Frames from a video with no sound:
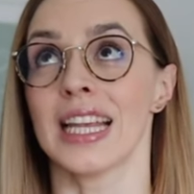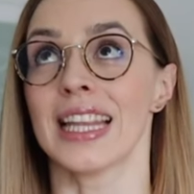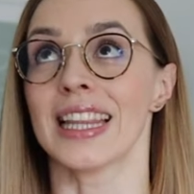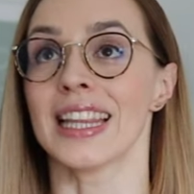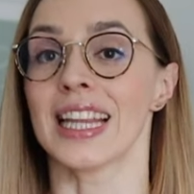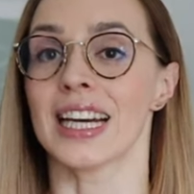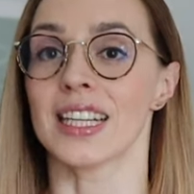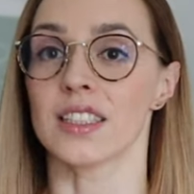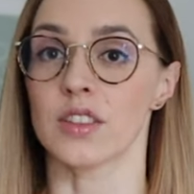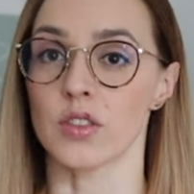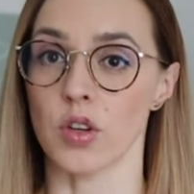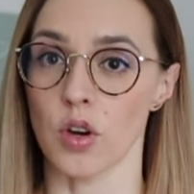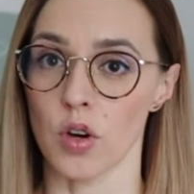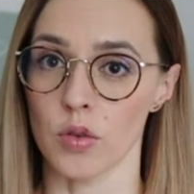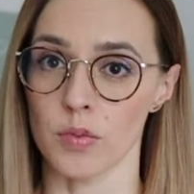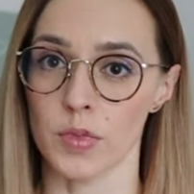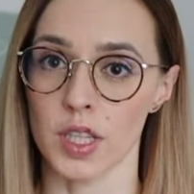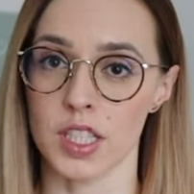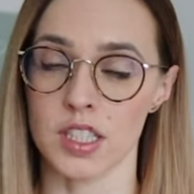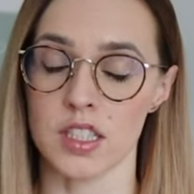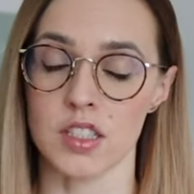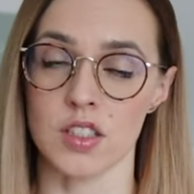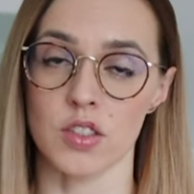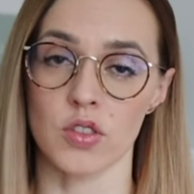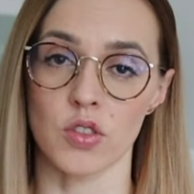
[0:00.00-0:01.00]

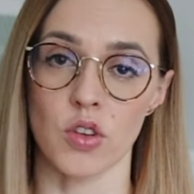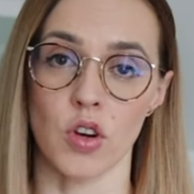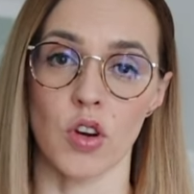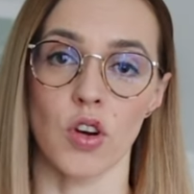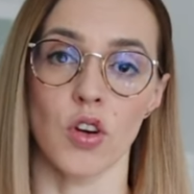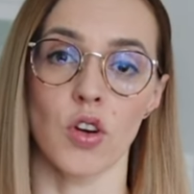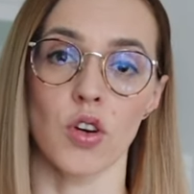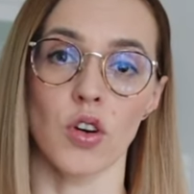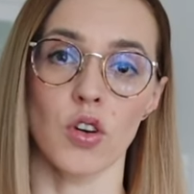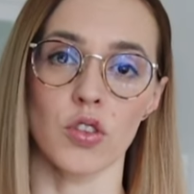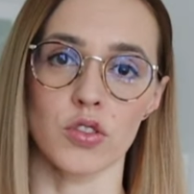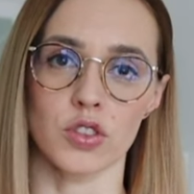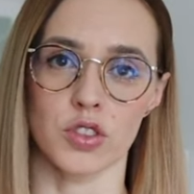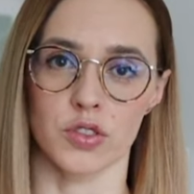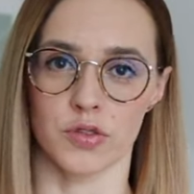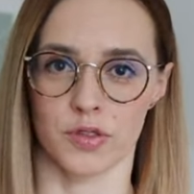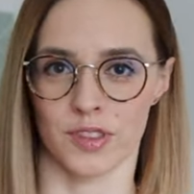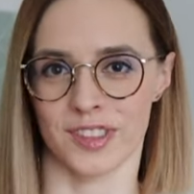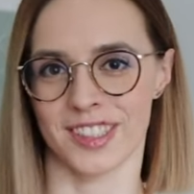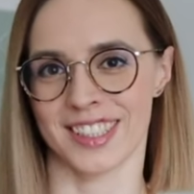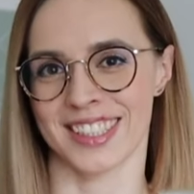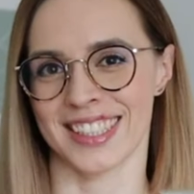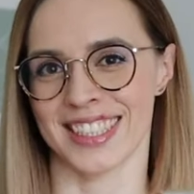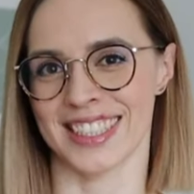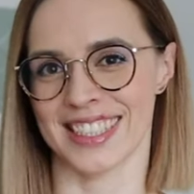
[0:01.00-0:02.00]
Natomiast, no,
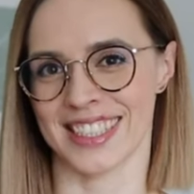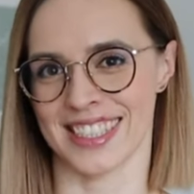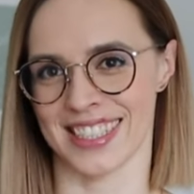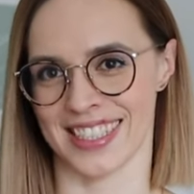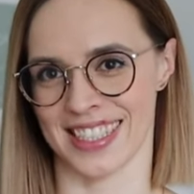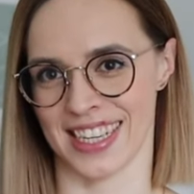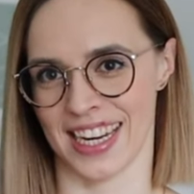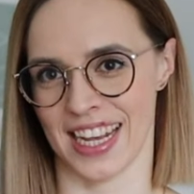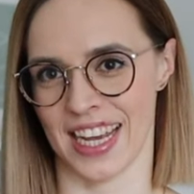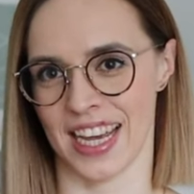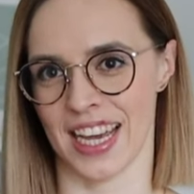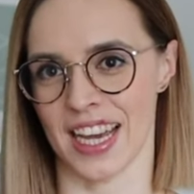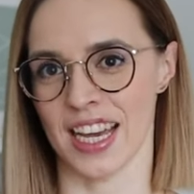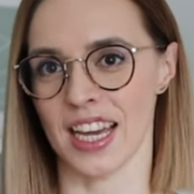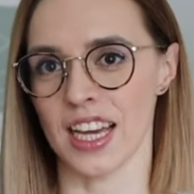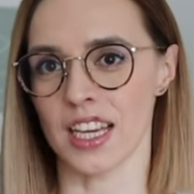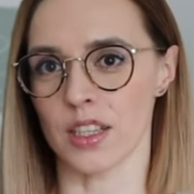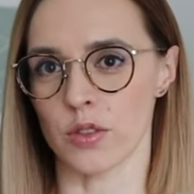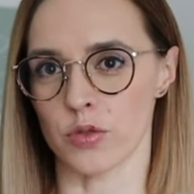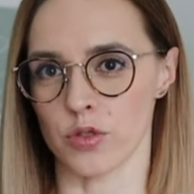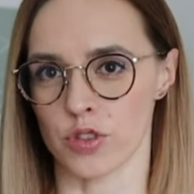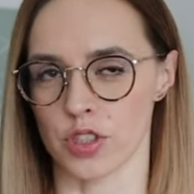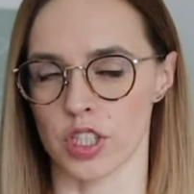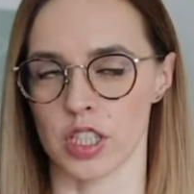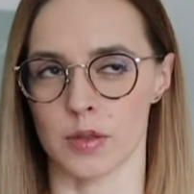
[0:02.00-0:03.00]
oczywiście, że
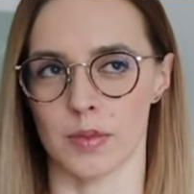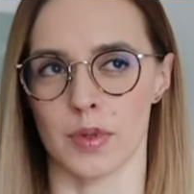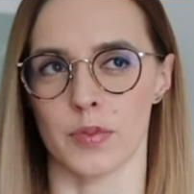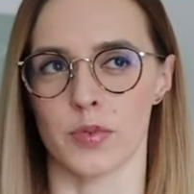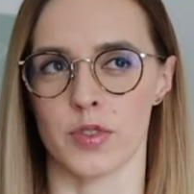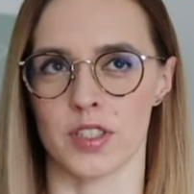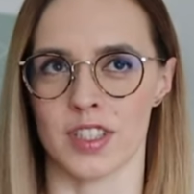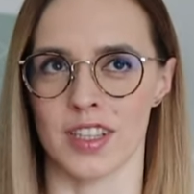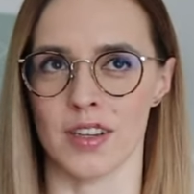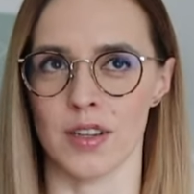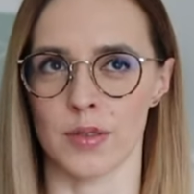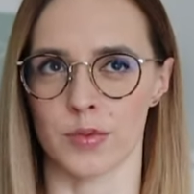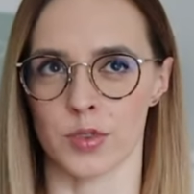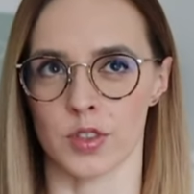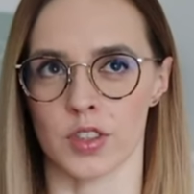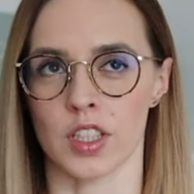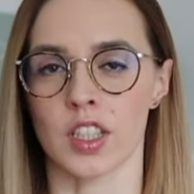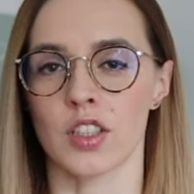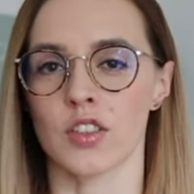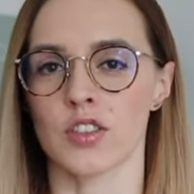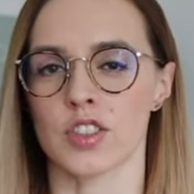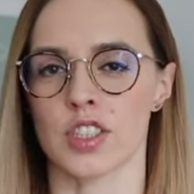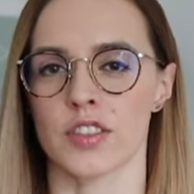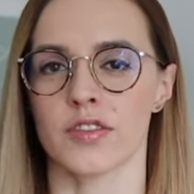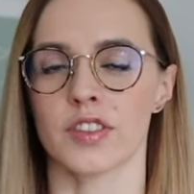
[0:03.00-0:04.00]
już się chyba przyznałam do
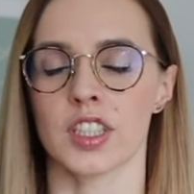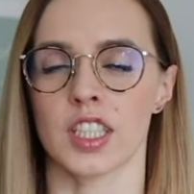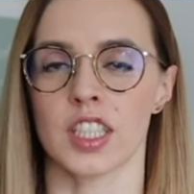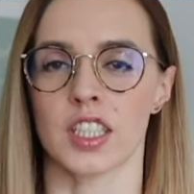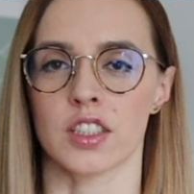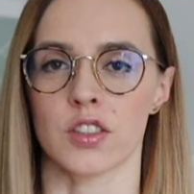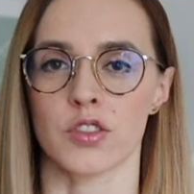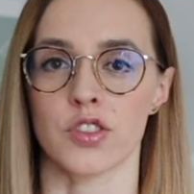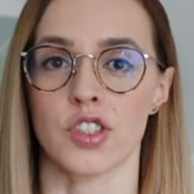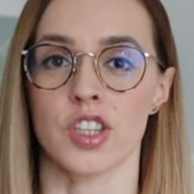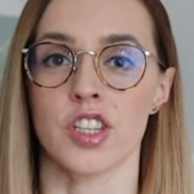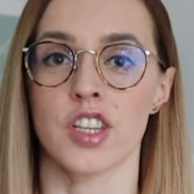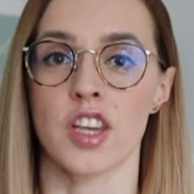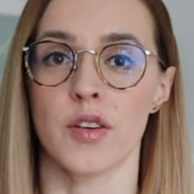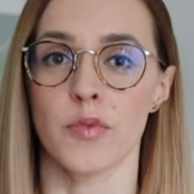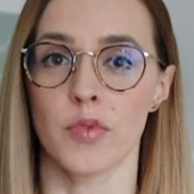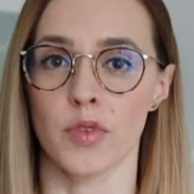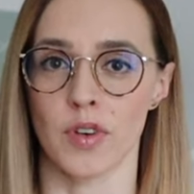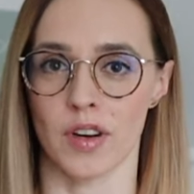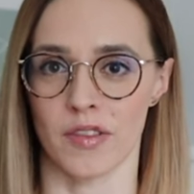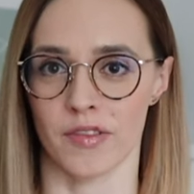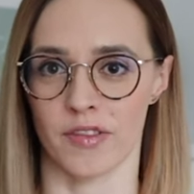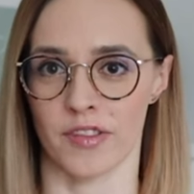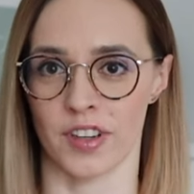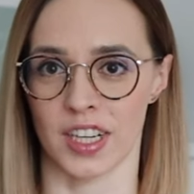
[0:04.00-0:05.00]
tego, że w tej ketozie nie
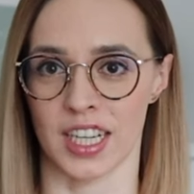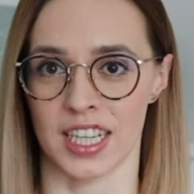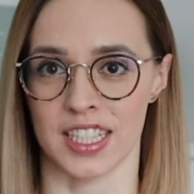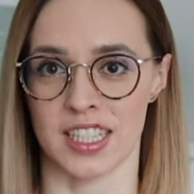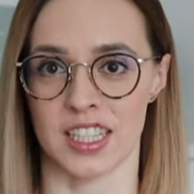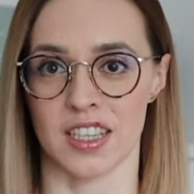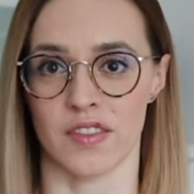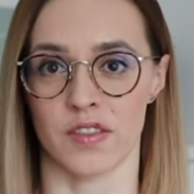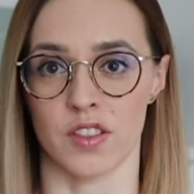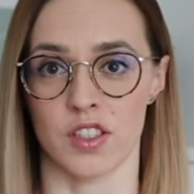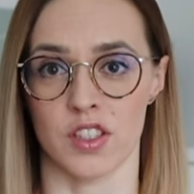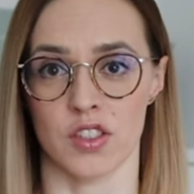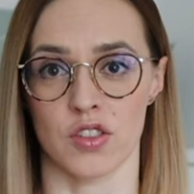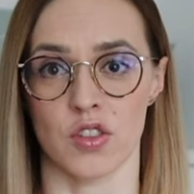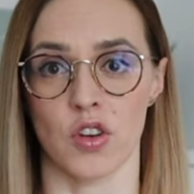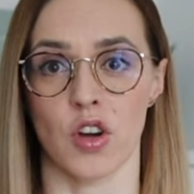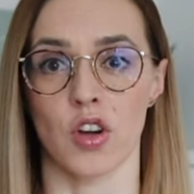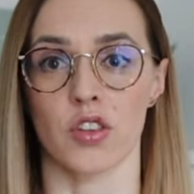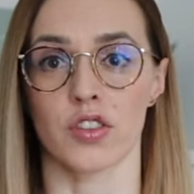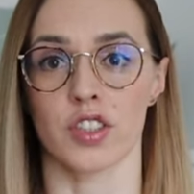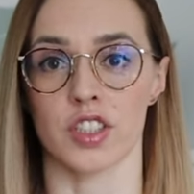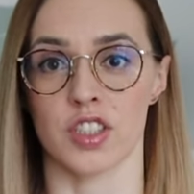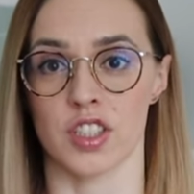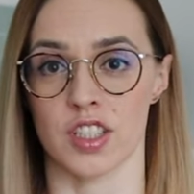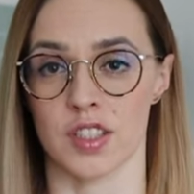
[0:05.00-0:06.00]
byłam w wakacje, więc
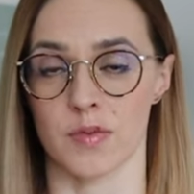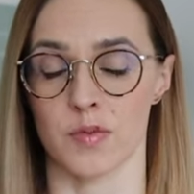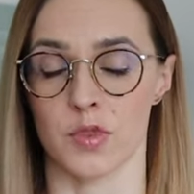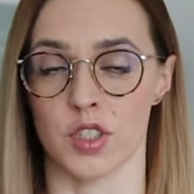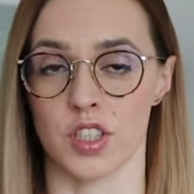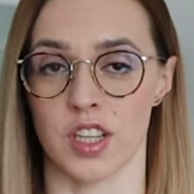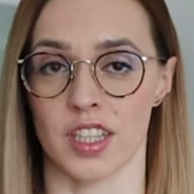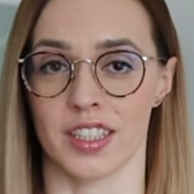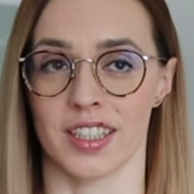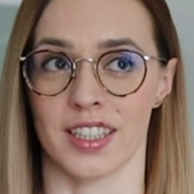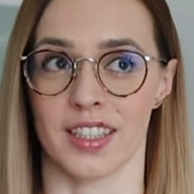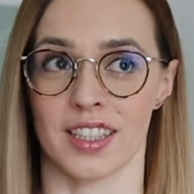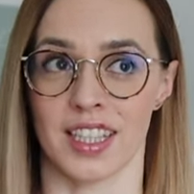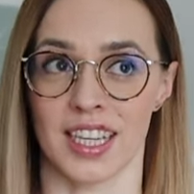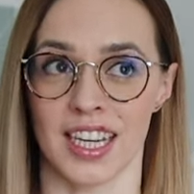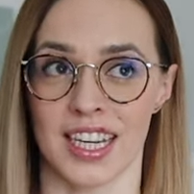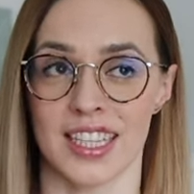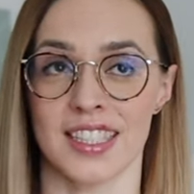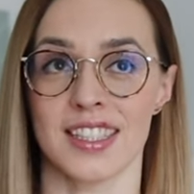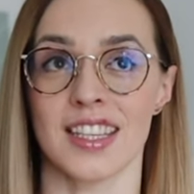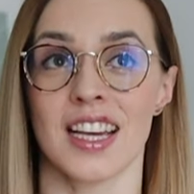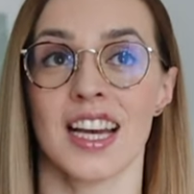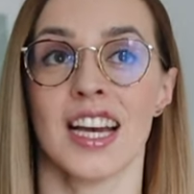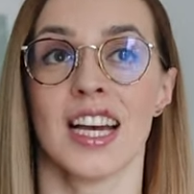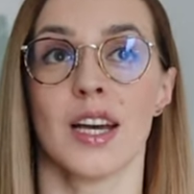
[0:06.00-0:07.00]
to też jest, myślę, ten
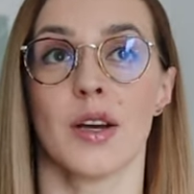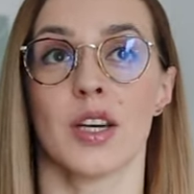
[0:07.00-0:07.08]
case.